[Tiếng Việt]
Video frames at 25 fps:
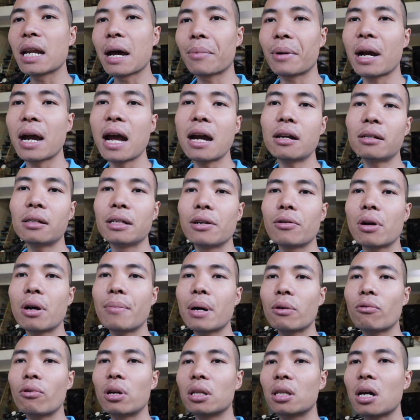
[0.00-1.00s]
đạp khác Nếu các
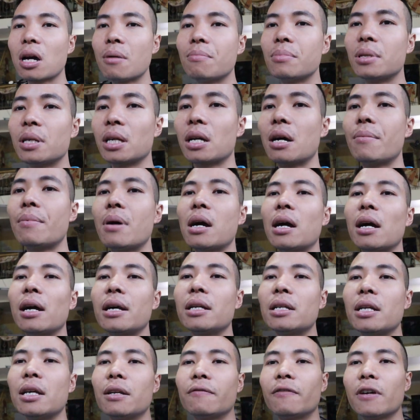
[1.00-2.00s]
bác quan tâm thì các bác
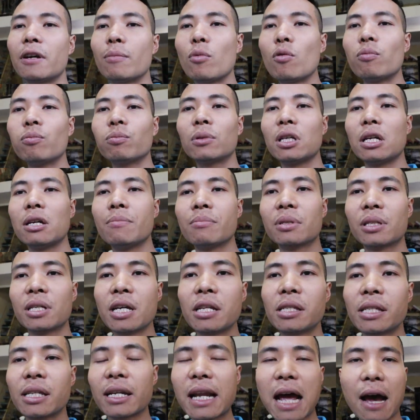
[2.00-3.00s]
hãy lên Facebook tìm
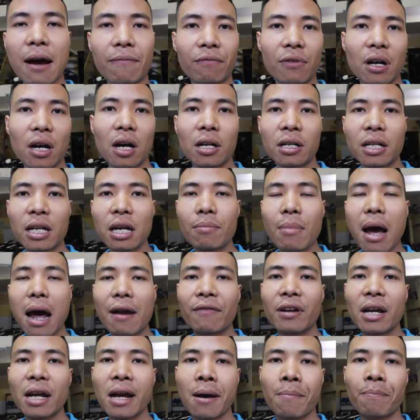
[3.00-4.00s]
Kiên Xe Đạp và ấn kết
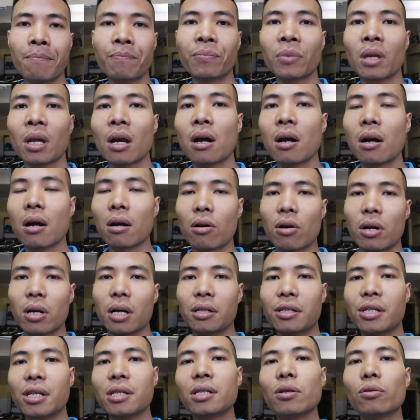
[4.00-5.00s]
bạn với em Còn
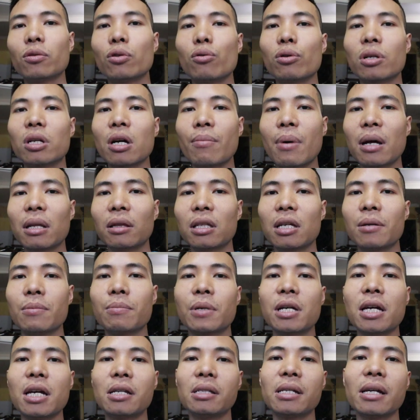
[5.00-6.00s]
ở trên Youtube các bác
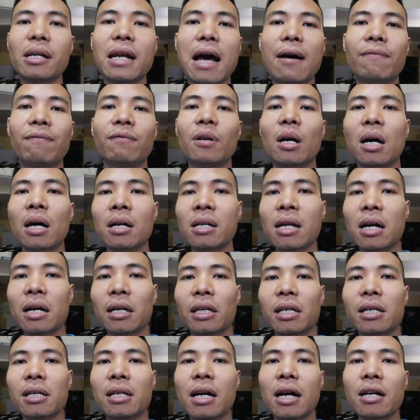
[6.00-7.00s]
tìm Kiên Xe Đạp và ấn
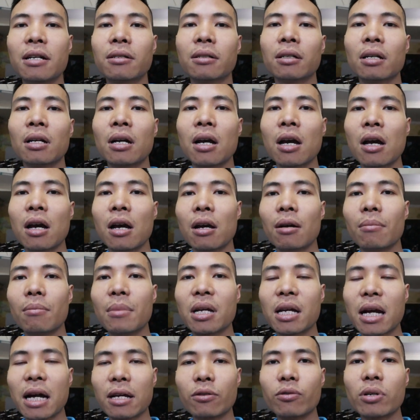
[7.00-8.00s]
đăng ký kênh
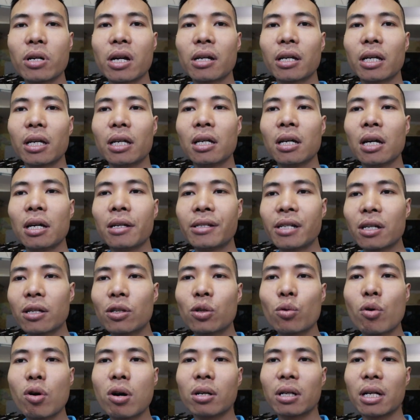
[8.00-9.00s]
Bên cạnh nút đăng ký ấn chiếc
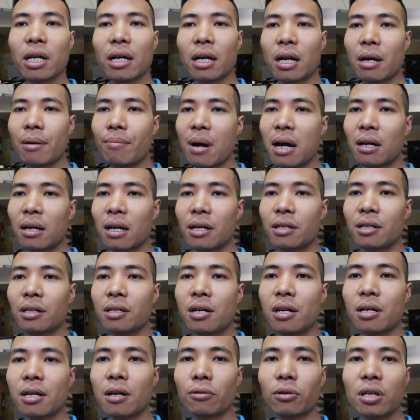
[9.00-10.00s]
chuông để các bác là
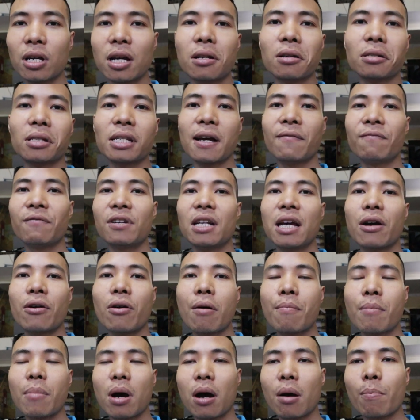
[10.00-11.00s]
những người đầu tiên được xem video
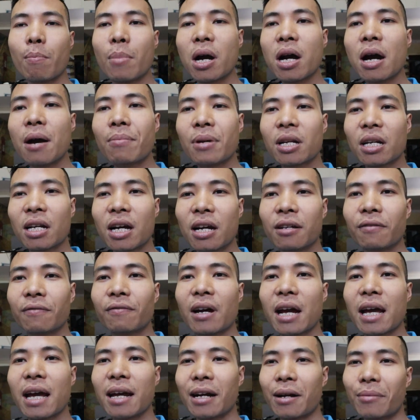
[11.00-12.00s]
em ờ, mới up lên kênh
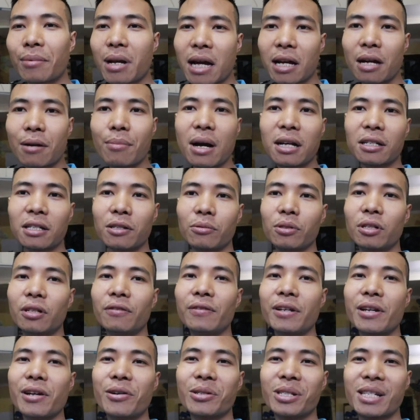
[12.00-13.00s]
Và hẹn gặp lại các bác trong
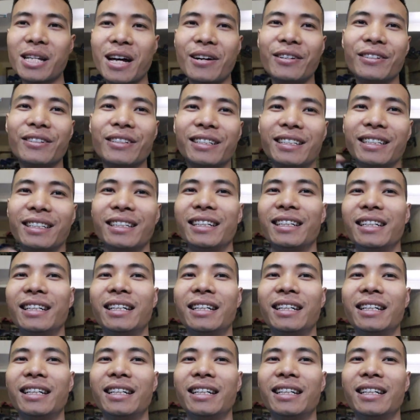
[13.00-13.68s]
những video lần sau